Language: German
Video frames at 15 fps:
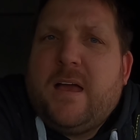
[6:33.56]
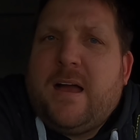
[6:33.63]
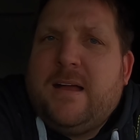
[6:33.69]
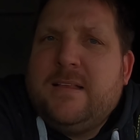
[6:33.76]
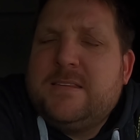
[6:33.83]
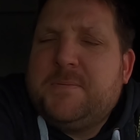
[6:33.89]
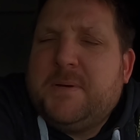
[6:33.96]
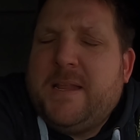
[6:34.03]

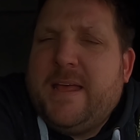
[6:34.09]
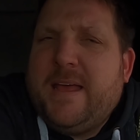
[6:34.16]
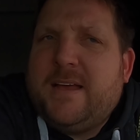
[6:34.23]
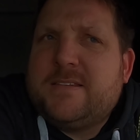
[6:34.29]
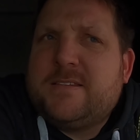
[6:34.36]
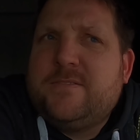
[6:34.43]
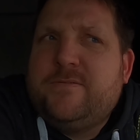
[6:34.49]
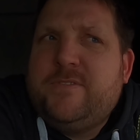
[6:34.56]
eins meiner
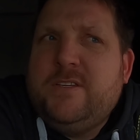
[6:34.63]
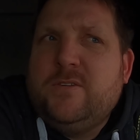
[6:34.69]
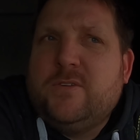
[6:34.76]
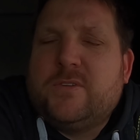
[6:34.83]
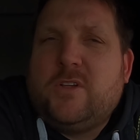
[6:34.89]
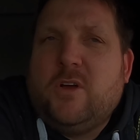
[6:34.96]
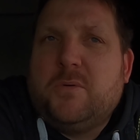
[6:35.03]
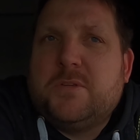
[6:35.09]
ersten
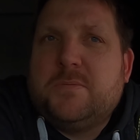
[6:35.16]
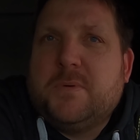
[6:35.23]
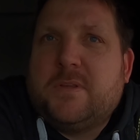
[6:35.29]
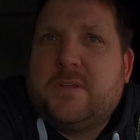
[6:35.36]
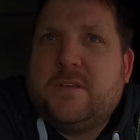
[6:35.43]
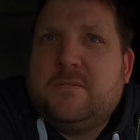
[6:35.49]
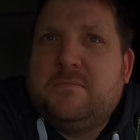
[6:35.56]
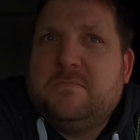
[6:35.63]
Videos, glaube ich,
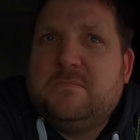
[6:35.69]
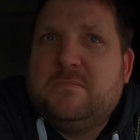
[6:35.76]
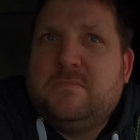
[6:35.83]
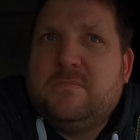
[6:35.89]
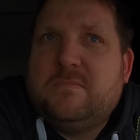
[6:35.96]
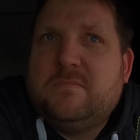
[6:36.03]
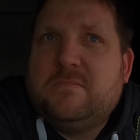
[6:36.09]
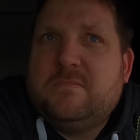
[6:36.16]
mit.
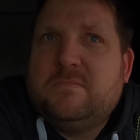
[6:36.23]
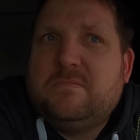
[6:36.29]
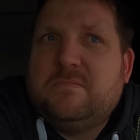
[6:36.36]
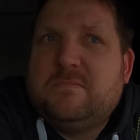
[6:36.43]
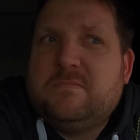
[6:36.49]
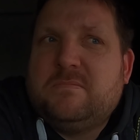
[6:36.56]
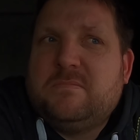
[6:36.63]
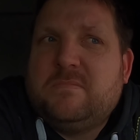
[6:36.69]

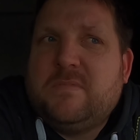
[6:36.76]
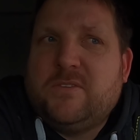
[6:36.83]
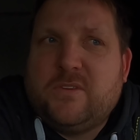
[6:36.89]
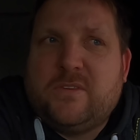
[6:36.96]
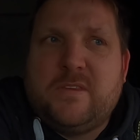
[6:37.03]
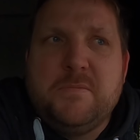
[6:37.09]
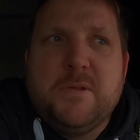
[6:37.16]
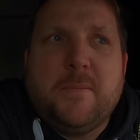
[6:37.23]

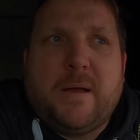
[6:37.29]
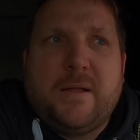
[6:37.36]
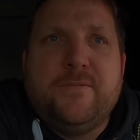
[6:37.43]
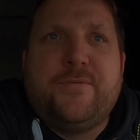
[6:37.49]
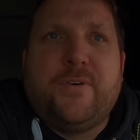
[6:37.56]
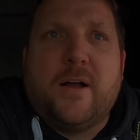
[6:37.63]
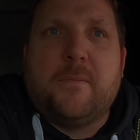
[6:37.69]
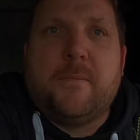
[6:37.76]
Also ziemlich am
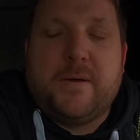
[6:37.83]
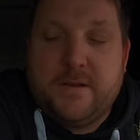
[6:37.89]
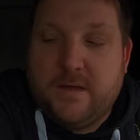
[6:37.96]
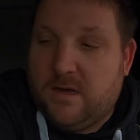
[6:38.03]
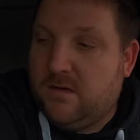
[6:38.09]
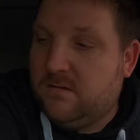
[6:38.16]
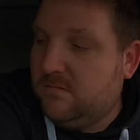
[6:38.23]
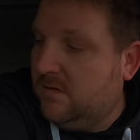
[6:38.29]
Anfang
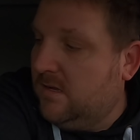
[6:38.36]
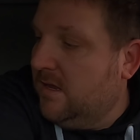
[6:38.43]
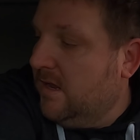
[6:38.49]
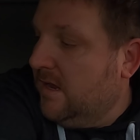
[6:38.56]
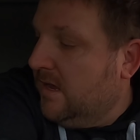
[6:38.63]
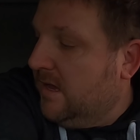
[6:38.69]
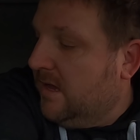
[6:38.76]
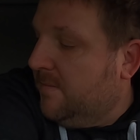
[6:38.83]
meiner,
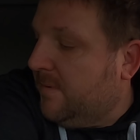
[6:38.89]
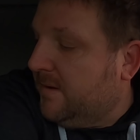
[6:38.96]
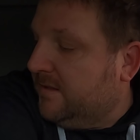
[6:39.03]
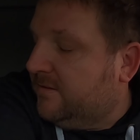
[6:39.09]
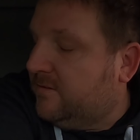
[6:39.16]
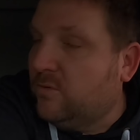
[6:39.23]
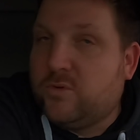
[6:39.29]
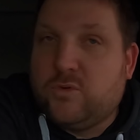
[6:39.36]

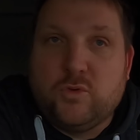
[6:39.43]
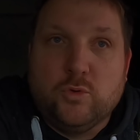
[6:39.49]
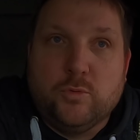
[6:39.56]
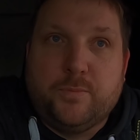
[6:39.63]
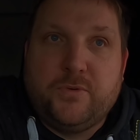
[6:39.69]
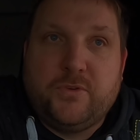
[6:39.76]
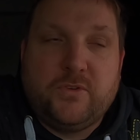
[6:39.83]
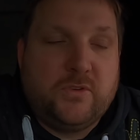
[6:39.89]
meines
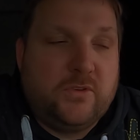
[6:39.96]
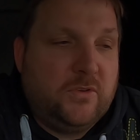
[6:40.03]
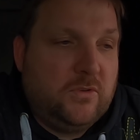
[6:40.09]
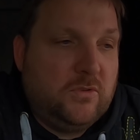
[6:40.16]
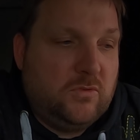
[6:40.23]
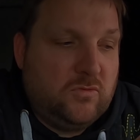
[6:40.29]
YouTubes